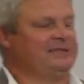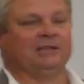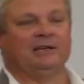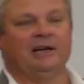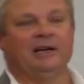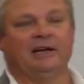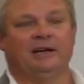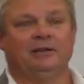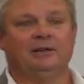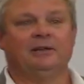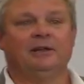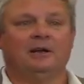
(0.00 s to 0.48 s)

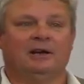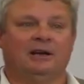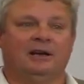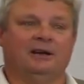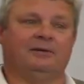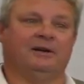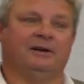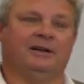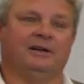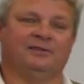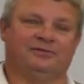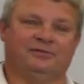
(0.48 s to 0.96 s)
говорит,
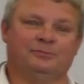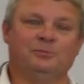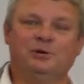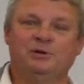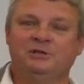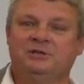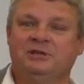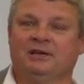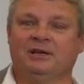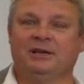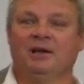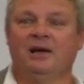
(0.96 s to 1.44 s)
говорил в
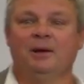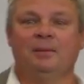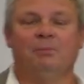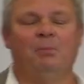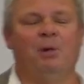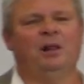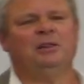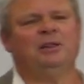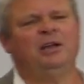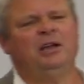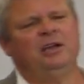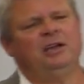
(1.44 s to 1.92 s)
мультике,
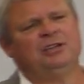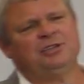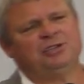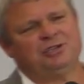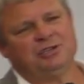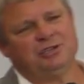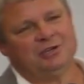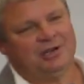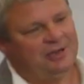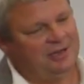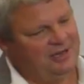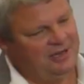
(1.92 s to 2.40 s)

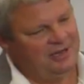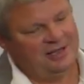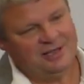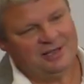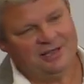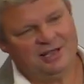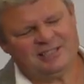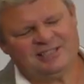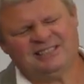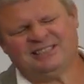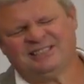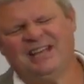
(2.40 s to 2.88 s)
«Малыш,
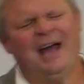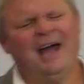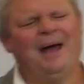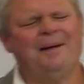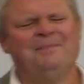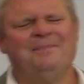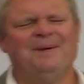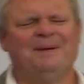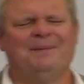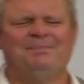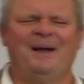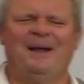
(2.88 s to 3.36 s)
я
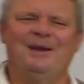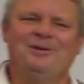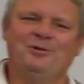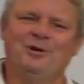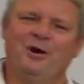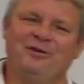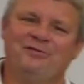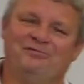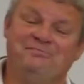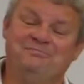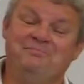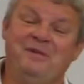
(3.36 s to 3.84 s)
самый
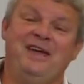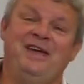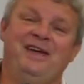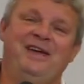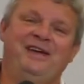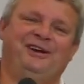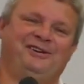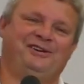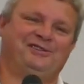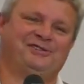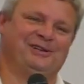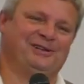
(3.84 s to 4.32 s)
больной в
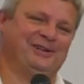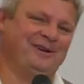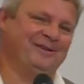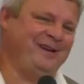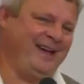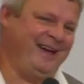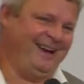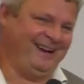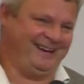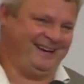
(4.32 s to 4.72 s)
мире человек.